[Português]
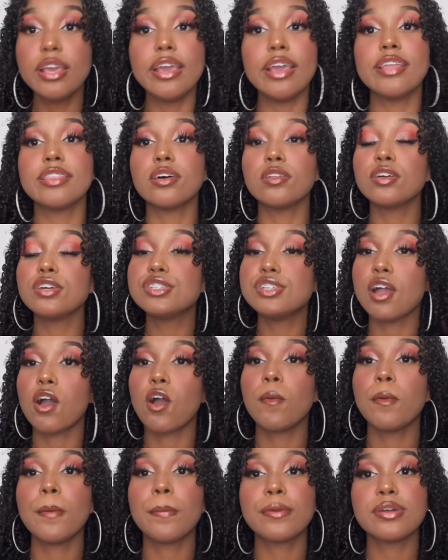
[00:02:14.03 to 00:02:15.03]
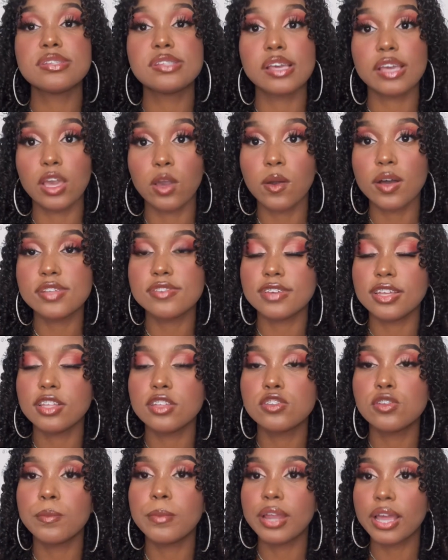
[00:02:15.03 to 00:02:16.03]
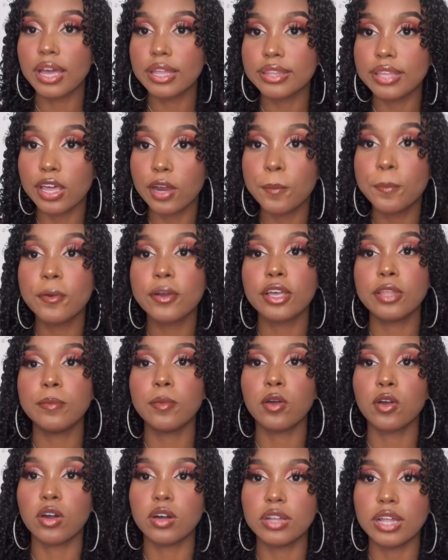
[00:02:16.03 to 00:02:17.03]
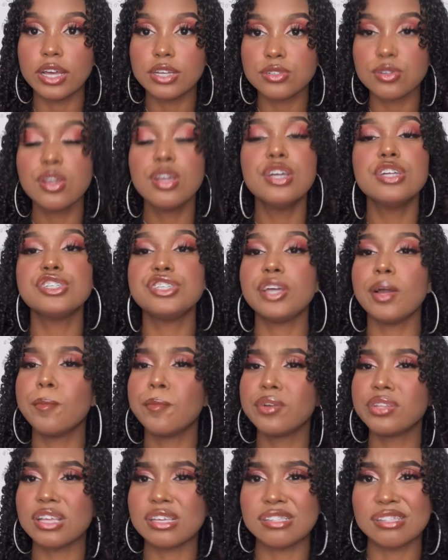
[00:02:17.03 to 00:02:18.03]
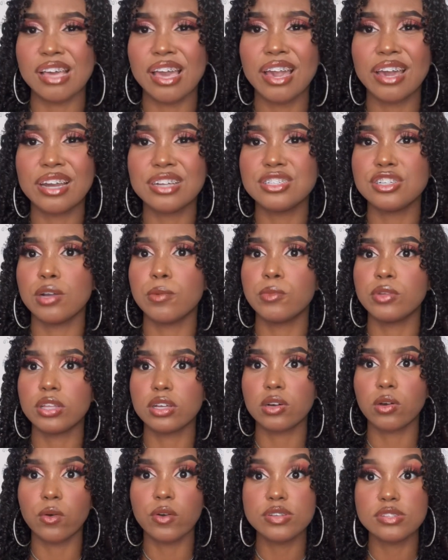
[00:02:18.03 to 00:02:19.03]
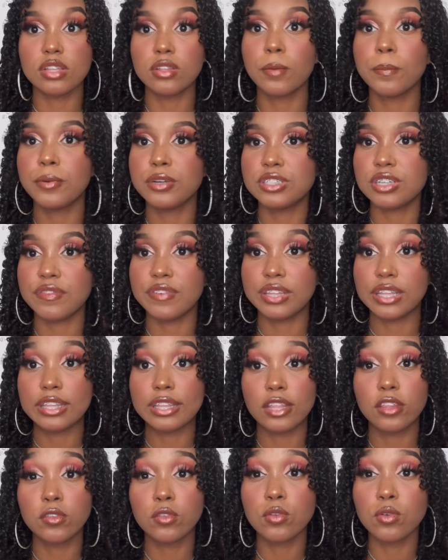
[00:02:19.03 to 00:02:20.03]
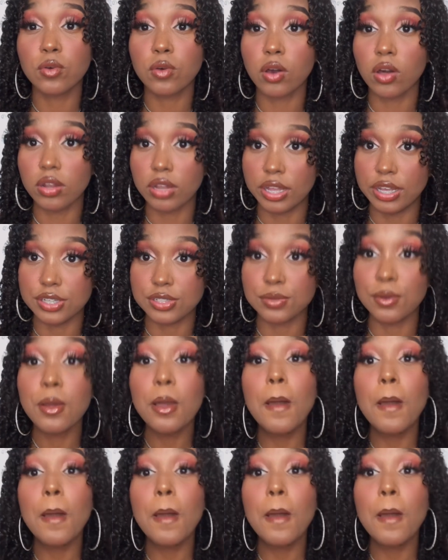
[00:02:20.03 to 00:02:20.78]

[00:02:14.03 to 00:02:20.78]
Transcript: Então não tinha como eu prosseguir com as vendas do brigadeiro, porque no meu colégio tinha muitas regras, tinha muita coisa, não podia vender dentro do colégio.